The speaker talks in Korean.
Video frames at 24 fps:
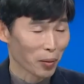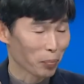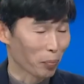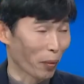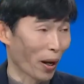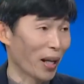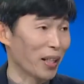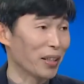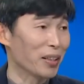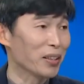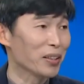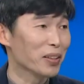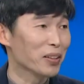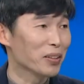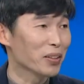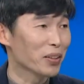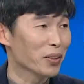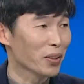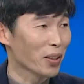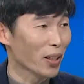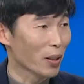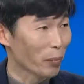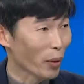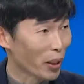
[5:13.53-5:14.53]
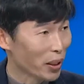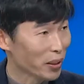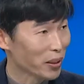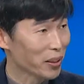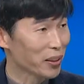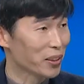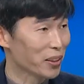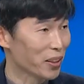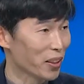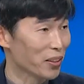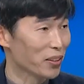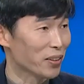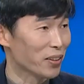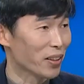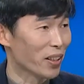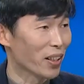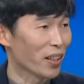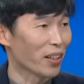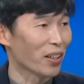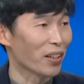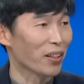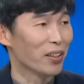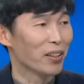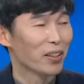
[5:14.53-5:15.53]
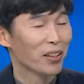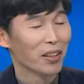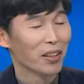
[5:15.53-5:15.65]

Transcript: 만드는 거에 매력을 느꼈는데